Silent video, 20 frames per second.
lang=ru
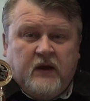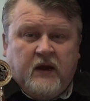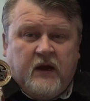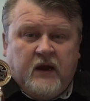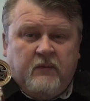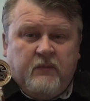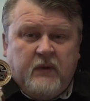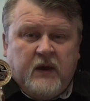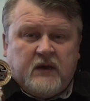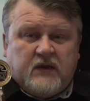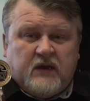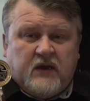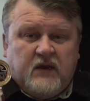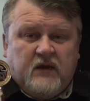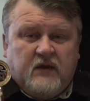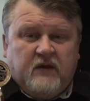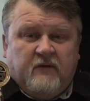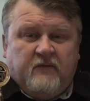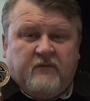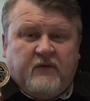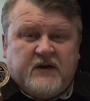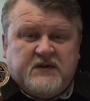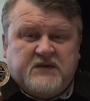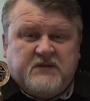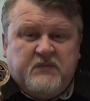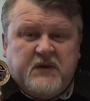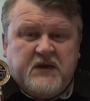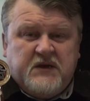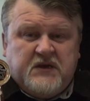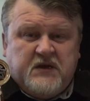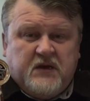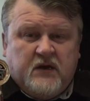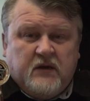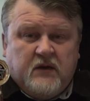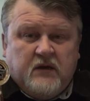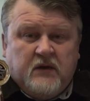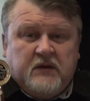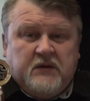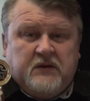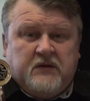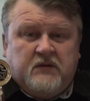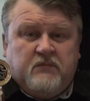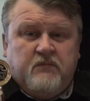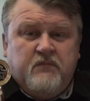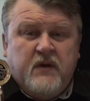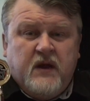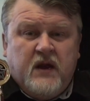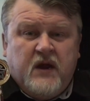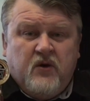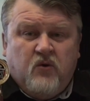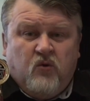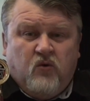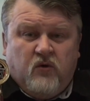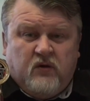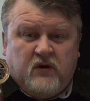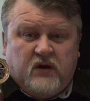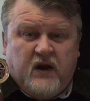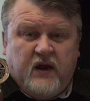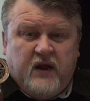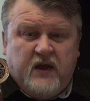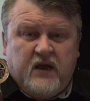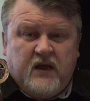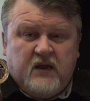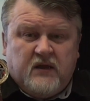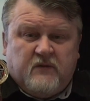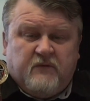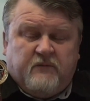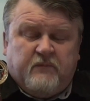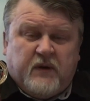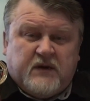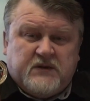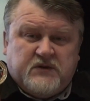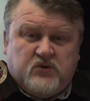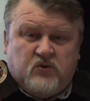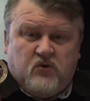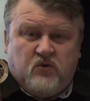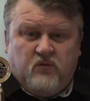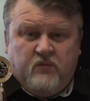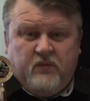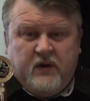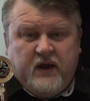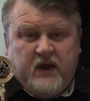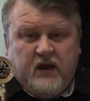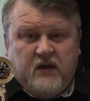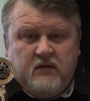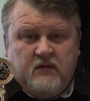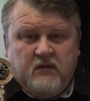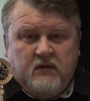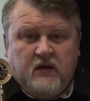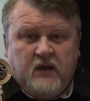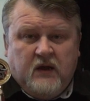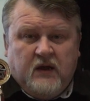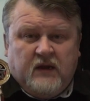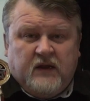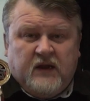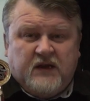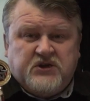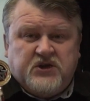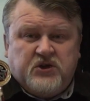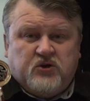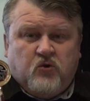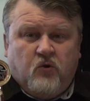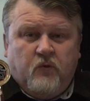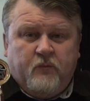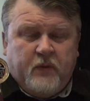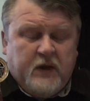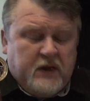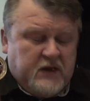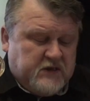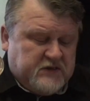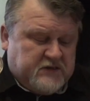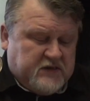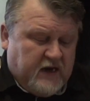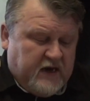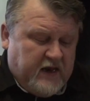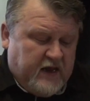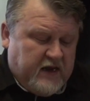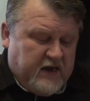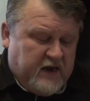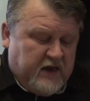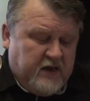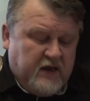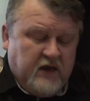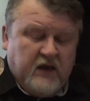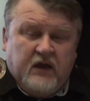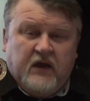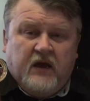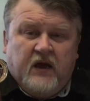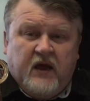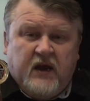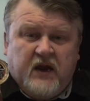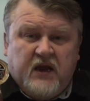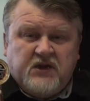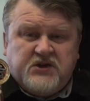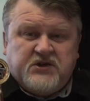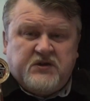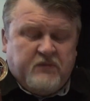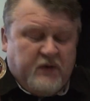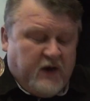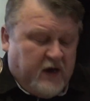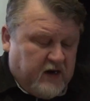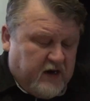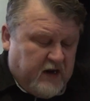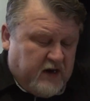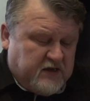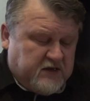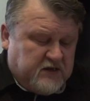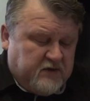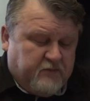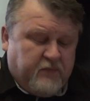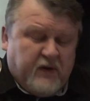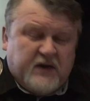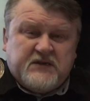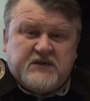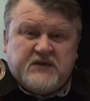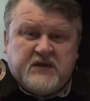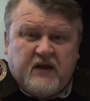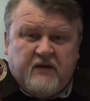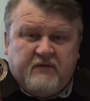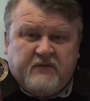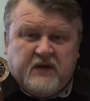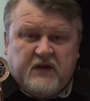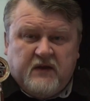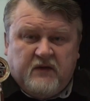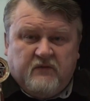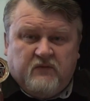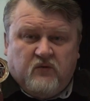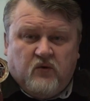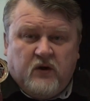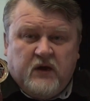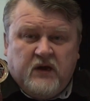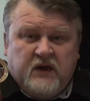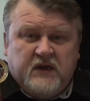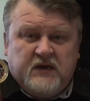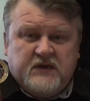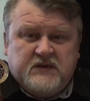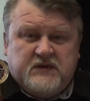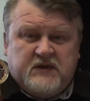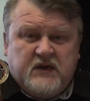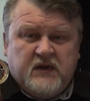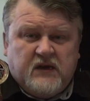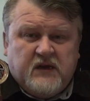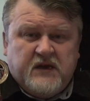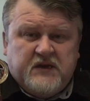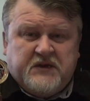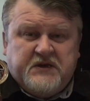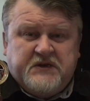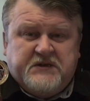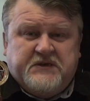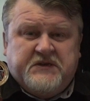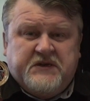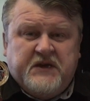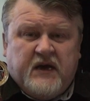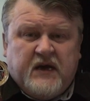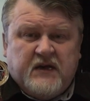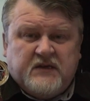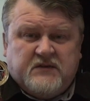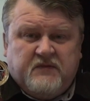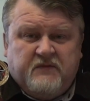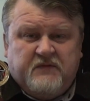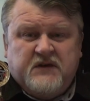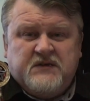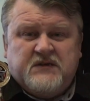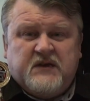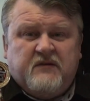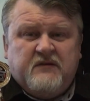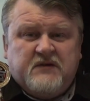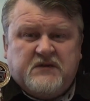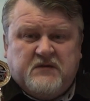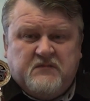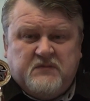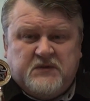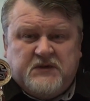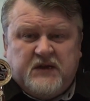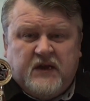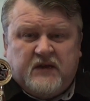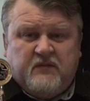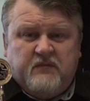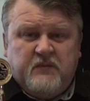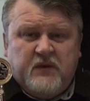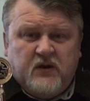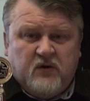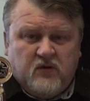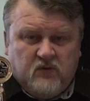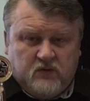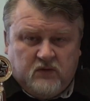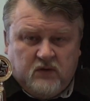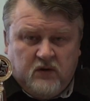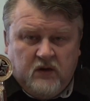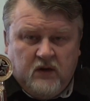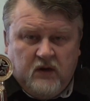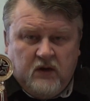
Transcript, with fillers: Ребята, возьмите миллион клиентов по 100 рублей. Значит, купите солярий Ричи Моретти, поставьте его и сделайте сеанс вне зависимости от минут.